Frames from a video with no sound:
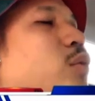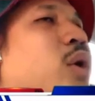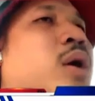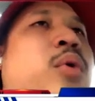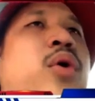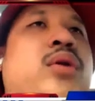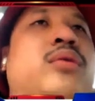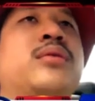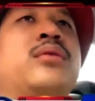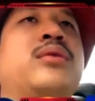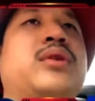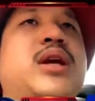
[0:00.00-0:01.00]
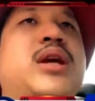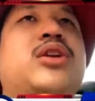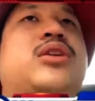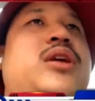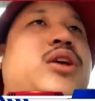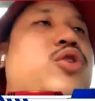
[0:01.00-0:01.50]
วรพลที่
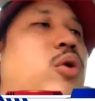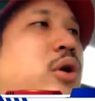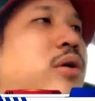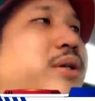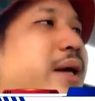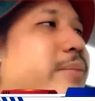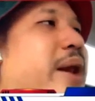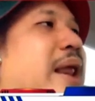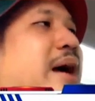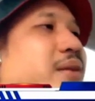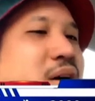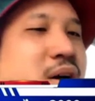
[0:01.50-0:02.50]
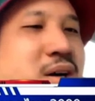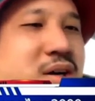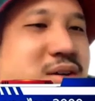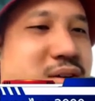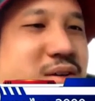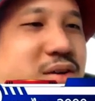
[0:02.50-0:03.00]
ที่จบช่องเจ็ดไปแล้วเหรอ
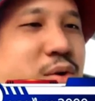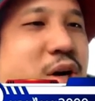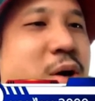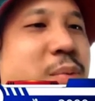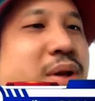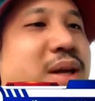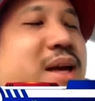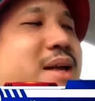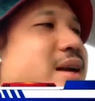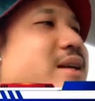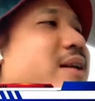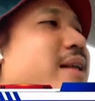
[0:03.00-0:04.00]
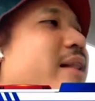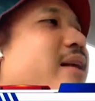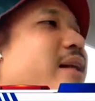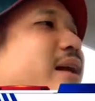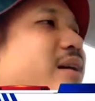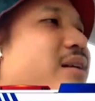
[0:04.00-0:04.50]
วรพลเกียรติชัชนัน
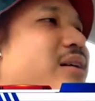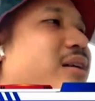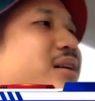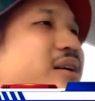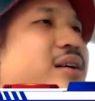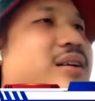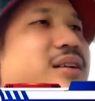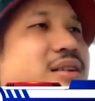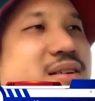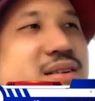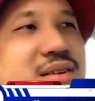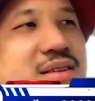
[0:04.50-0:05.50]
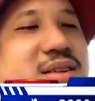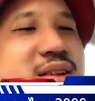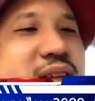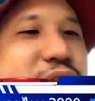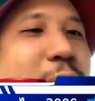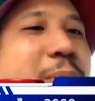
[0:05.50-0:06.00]
นะนะ
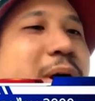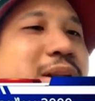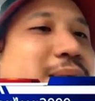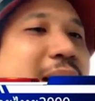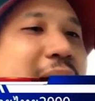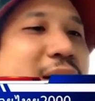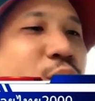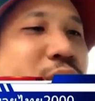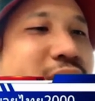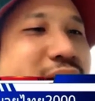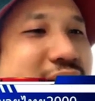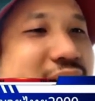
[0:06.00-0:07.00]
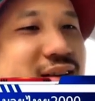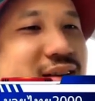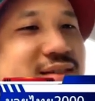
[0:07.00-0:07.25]
ที่จบไปสัปดาห์นู้นนะนะ